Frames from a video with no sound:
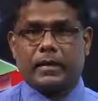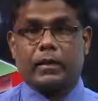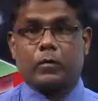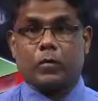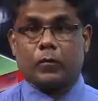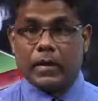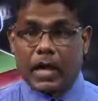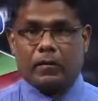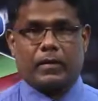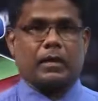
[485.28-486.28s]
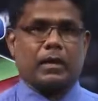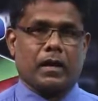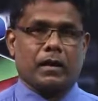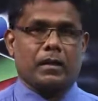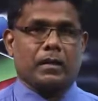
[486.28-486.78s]
என்றொரு வினா
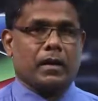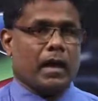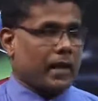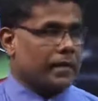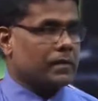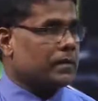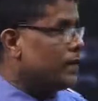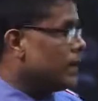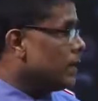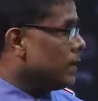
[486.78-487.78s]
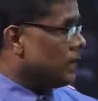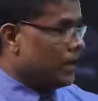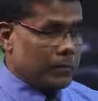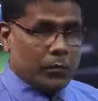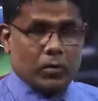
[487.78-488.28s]
வந்தால் அதற்கு
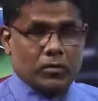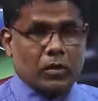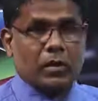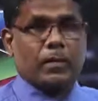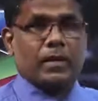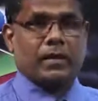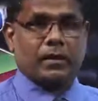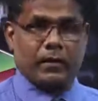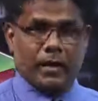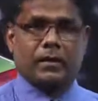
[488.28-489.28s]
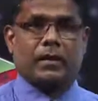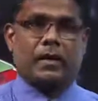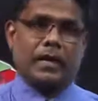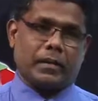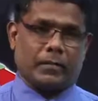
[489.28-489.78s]
இப்போது சொல்லப்பட்ட இந்த
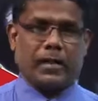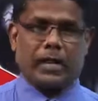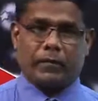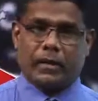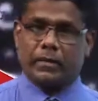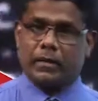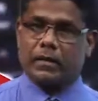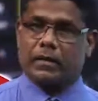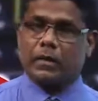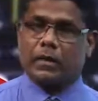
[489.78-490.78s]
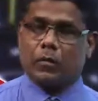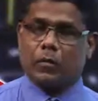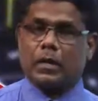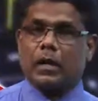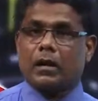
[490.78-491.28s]
விளக்கங்களை அடிப்படையாக வைத்து
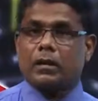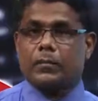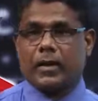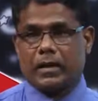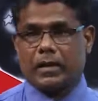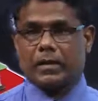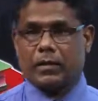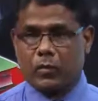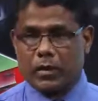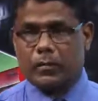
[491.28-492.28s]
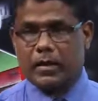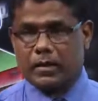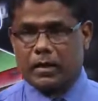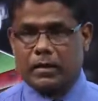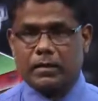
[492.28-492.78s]
உங்களால் பதிலளிக்க முடியும் என்று
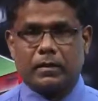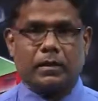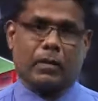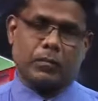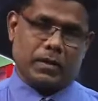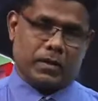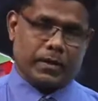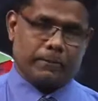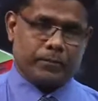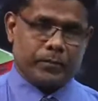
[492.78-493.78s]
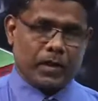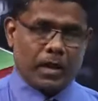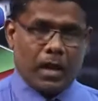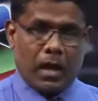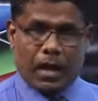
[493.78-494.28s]
நான் நம்புகின்றேன்
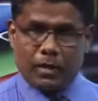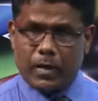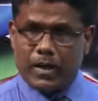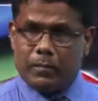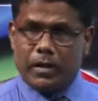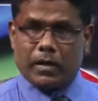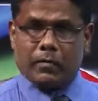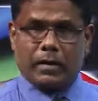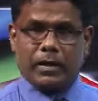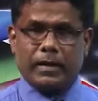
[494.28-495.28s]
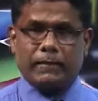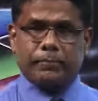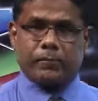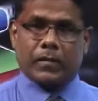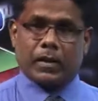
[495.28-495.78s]
அன்பார்ந்த மாணவர்களே
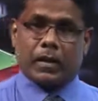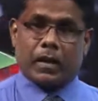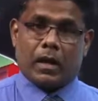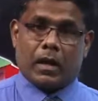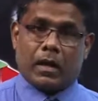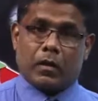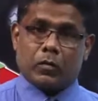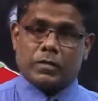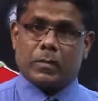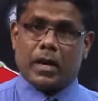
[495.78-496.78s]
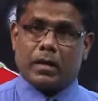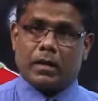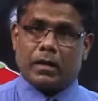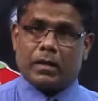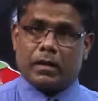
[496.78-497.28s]
உஸ்மார்
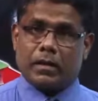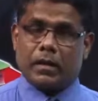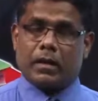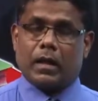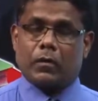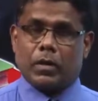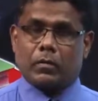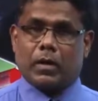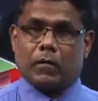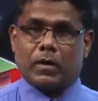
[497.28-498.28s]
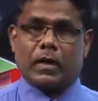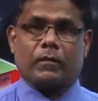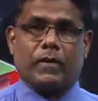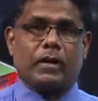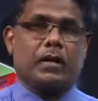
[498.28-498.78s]
ரலியல்லாஹு அனு
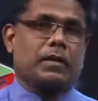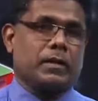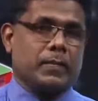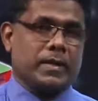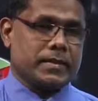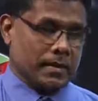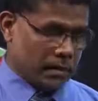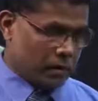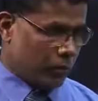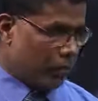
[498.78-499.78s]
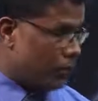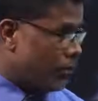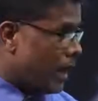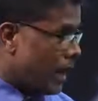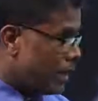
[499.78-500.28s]
அவர்களின் வரலாற்றை பேசுகின்ற போது
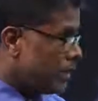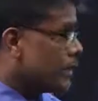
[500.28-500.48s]
அடுத்து